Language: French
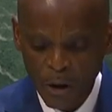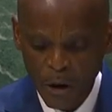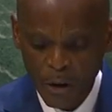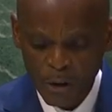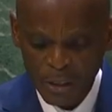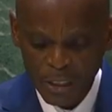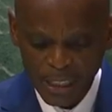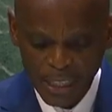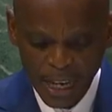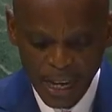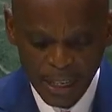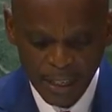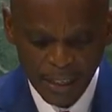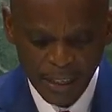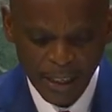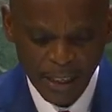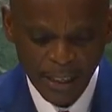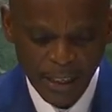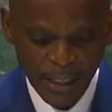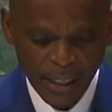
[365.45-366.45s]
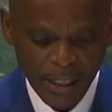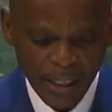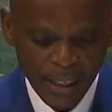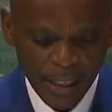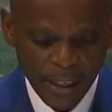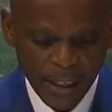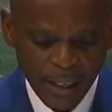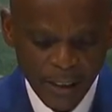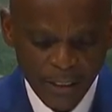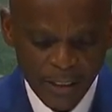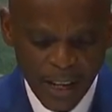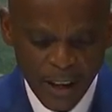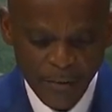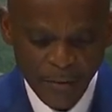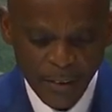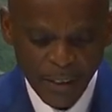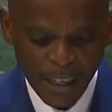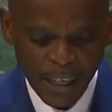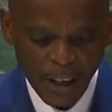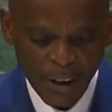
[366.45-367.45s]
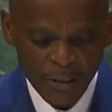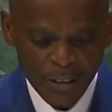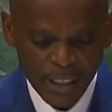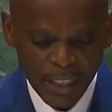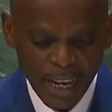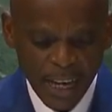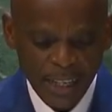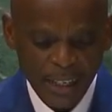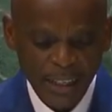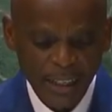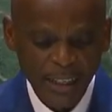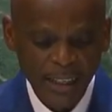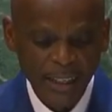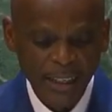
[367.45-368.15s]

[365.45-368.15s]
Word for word: australe et, en Afrique australe,